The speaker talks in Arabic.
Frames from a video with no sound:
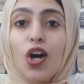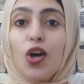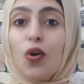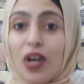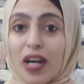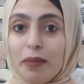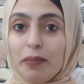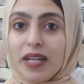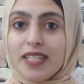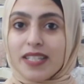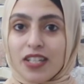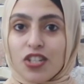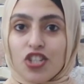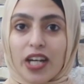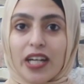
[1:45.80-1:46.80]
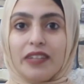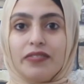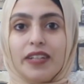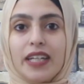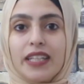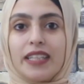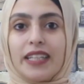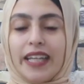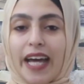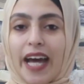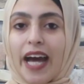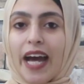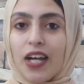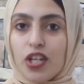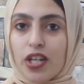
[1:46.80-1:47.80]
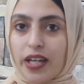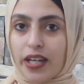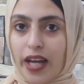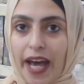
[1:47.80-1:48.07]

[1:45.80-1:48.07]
كل ما يزيد شغفك تجاه آه،